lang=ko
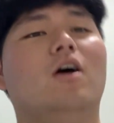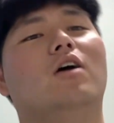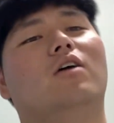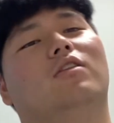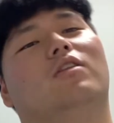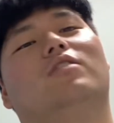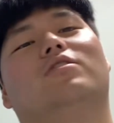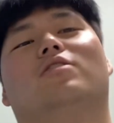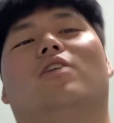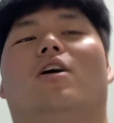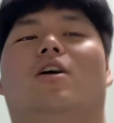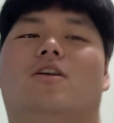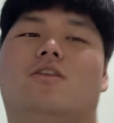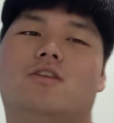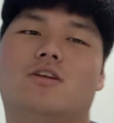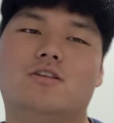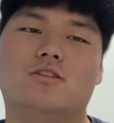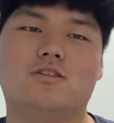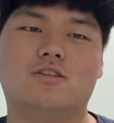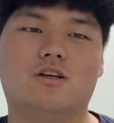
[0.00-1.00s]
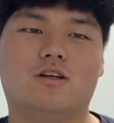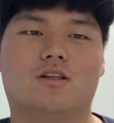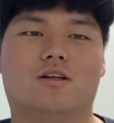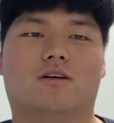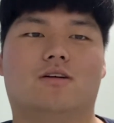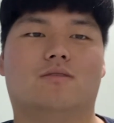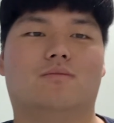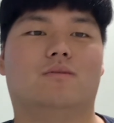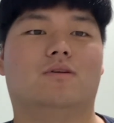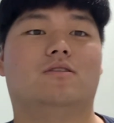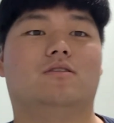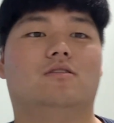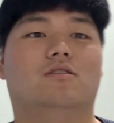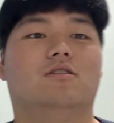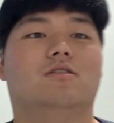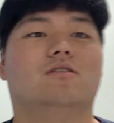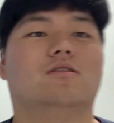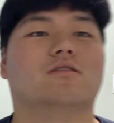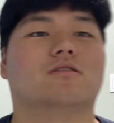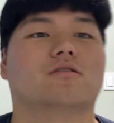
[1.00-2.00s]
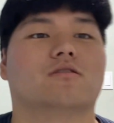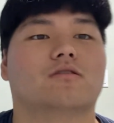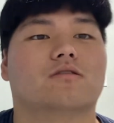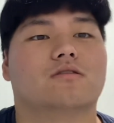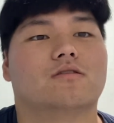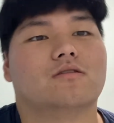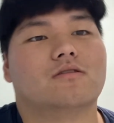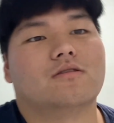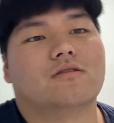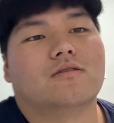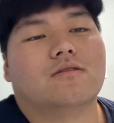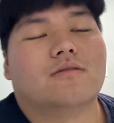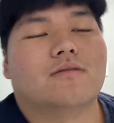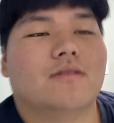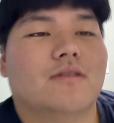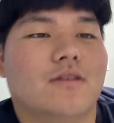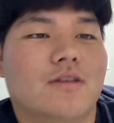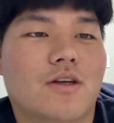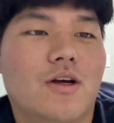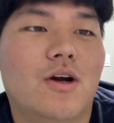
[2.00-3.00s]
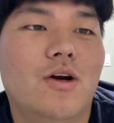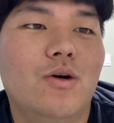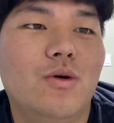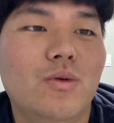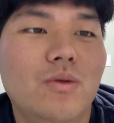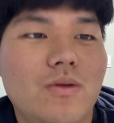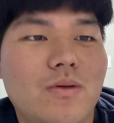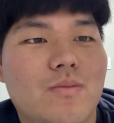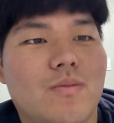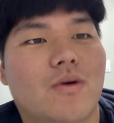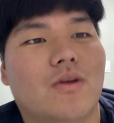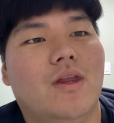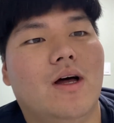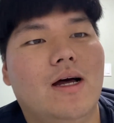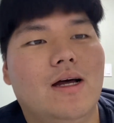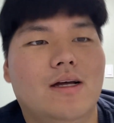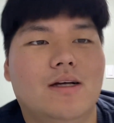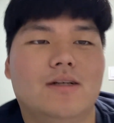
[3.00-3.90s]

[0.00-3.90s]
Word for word: 난 잘났잖아. 맞지? 결론 뭐다?